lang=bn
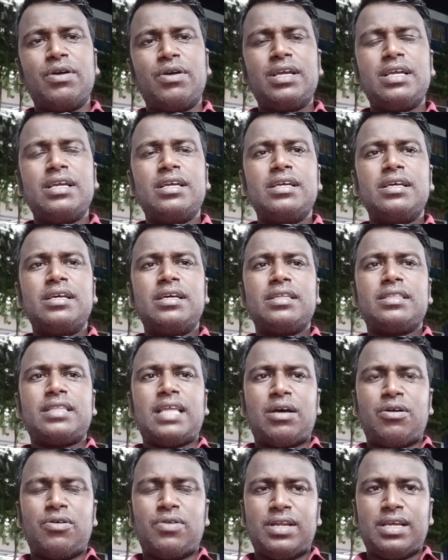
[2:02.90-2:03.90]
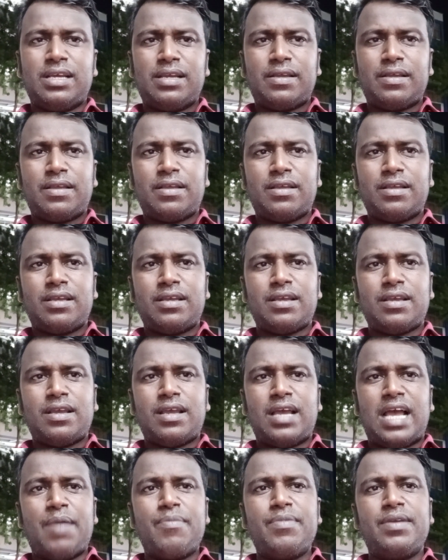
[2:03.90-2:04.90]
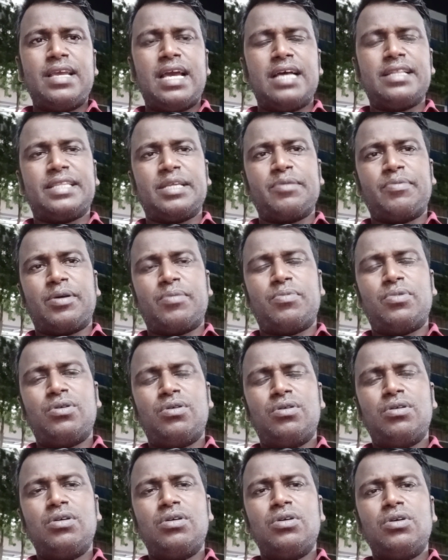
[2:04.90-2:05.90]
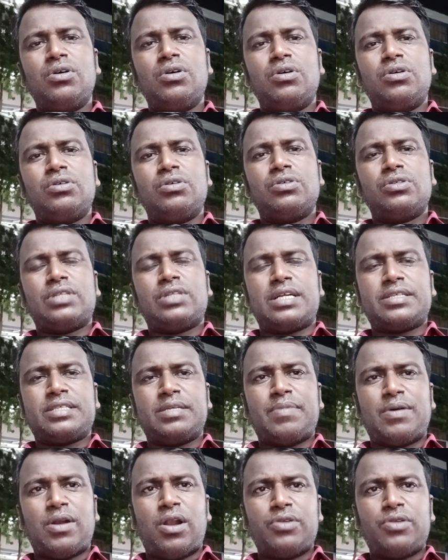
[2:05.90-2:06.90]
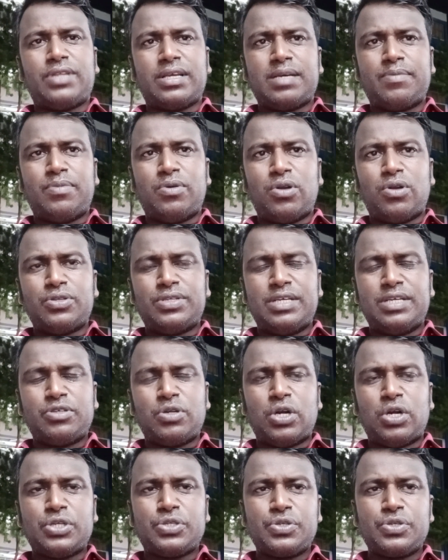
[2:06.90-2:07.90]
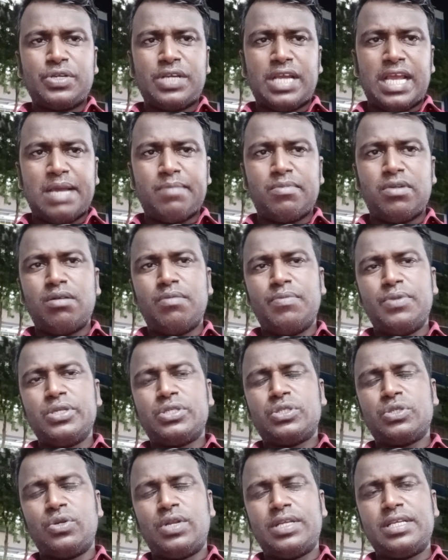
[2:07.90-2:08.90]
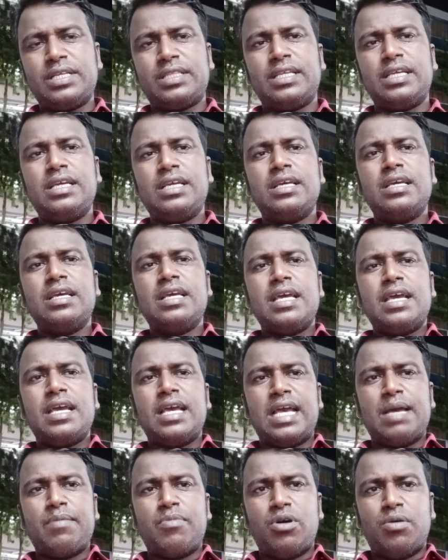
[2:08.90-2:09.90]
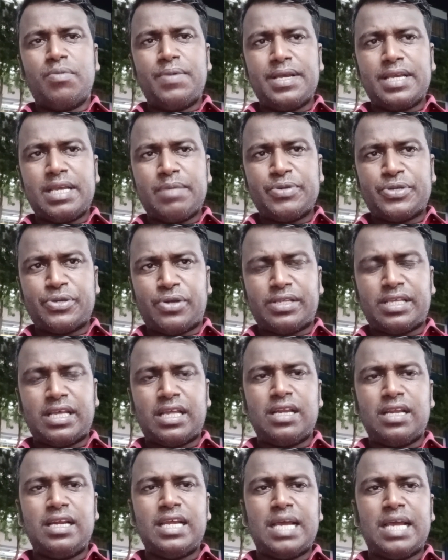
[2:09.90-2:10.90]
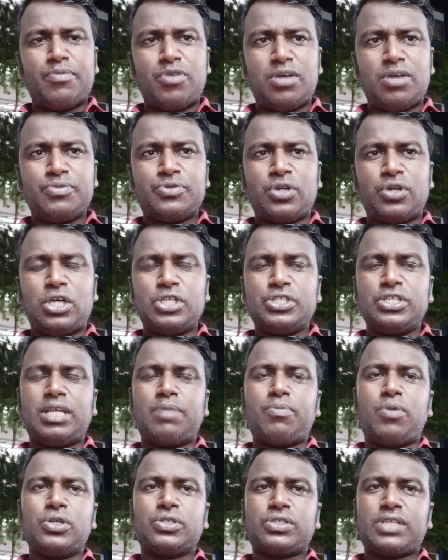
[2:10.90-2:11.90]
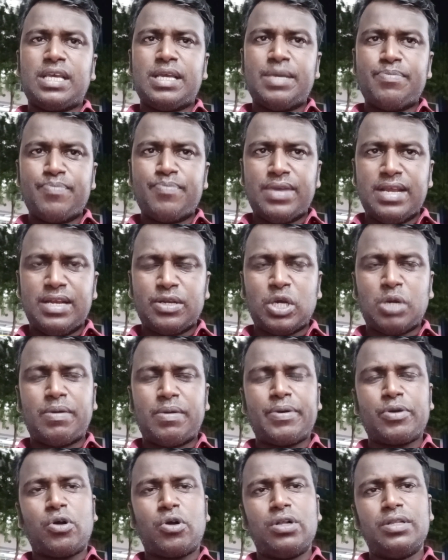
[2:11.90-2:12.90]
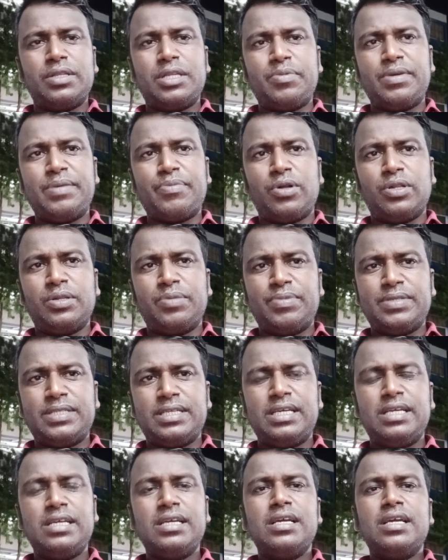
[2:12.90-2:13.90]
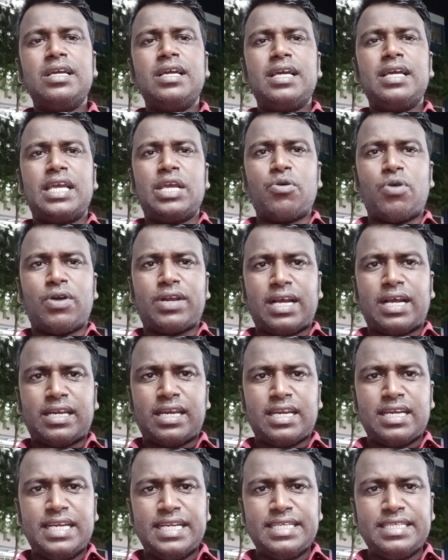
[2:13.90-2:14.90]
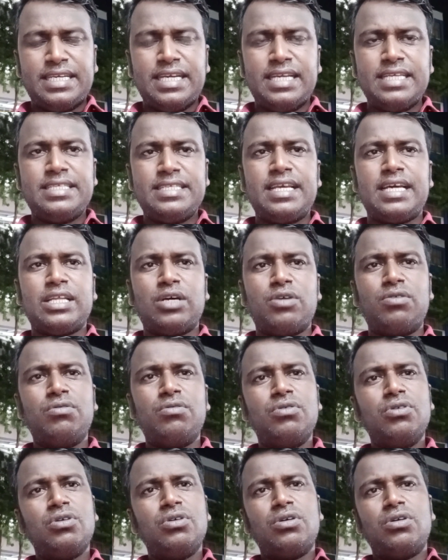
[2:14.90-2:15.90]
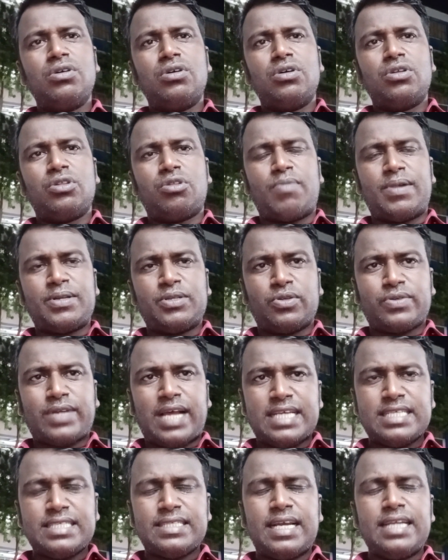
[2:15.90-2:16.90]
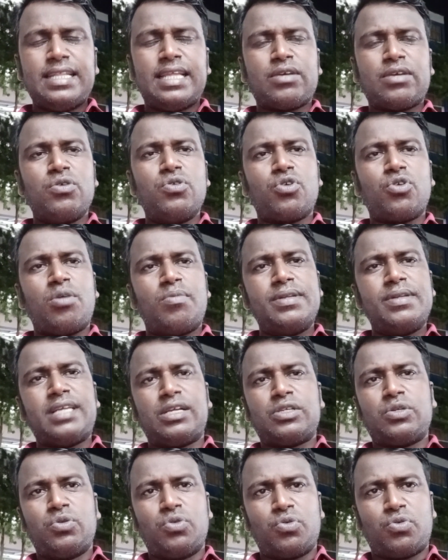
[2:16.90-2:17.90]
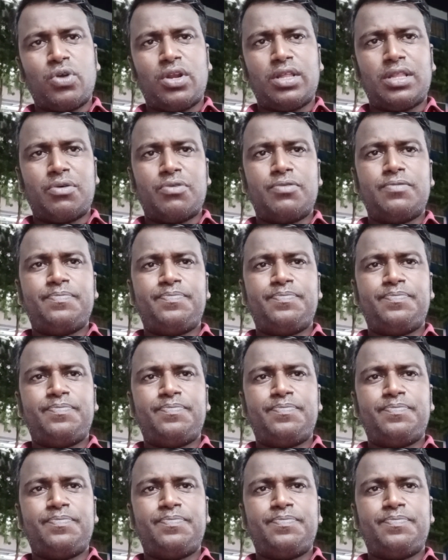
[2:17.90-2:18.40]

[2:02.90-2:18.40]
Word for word: হয় তাহলে আমি আনতে পারবো তার সাথে বলো তাকে বলো যে সরাসরি এ চলে যেতে এ গিয়ে বিষয়টা জানালে এমএম সরাসরি তার বসকে মেল করবে বা কল দিবে বলবে যে এই ওয়ার্কারটা রিলিজ দিয়ে দাও তোমার তো কাজ নাই তাকে অন্য কোম্পানি যা সুযোগ করে দাও